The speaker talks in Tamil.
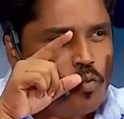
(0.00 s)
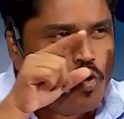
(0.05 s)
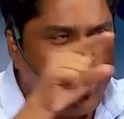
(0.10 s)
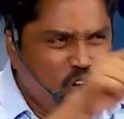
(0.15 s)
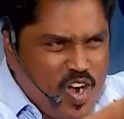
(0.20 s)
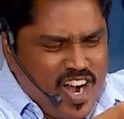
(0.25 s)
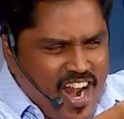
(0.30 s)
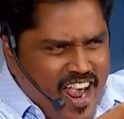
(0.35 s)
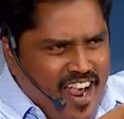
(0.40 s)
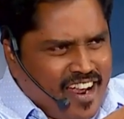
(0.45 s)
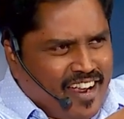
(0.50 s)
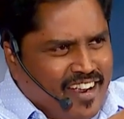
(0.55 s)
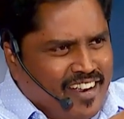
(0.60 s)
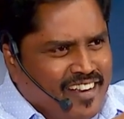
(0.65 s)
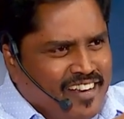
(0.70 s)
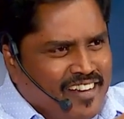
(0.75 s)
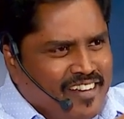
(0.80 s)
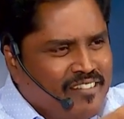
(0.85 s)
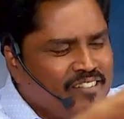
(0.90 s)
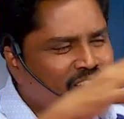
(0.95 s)
உள்ளே
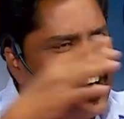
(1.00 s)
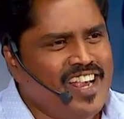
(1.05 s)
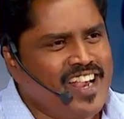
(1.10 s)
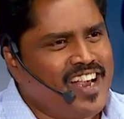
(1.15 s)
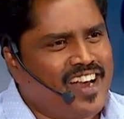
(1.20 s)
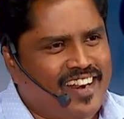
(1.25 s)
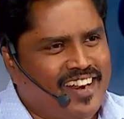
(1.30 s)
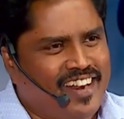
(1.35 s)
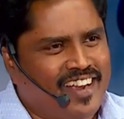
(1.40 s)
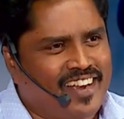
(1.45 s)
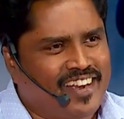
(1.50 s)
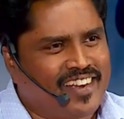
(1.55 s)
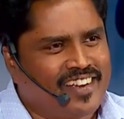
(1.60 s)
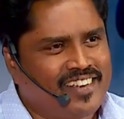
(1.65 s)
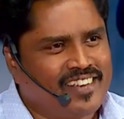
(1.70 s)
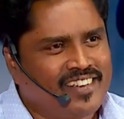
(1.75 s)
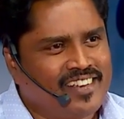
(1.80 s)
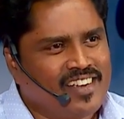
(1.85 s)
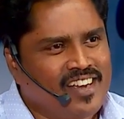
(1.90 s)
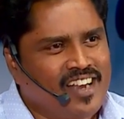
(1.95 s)
வெளியே அல்ல
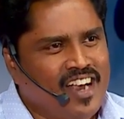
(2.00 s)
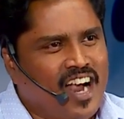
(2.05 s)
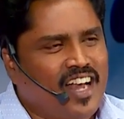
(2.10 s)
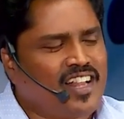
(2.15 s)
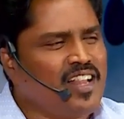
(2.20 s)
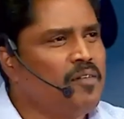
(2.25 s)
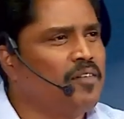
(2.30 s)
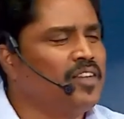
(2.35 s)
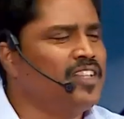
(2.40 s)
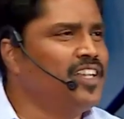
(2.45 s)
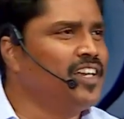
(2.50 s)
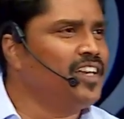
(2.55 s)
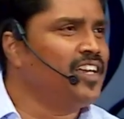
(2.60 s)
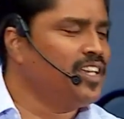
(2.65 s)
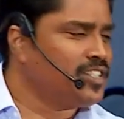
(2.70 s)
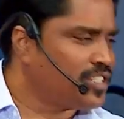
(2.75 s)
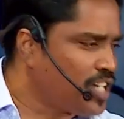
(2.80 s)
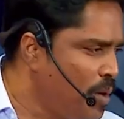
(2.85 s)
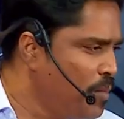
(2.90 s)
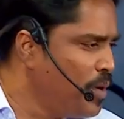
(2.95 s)
அதான் வந்து
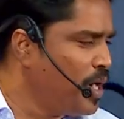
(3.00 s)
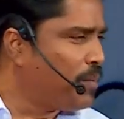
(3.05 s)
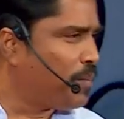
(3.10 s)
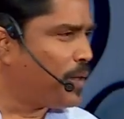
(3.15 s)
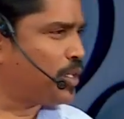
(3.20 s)
சாமுவேலை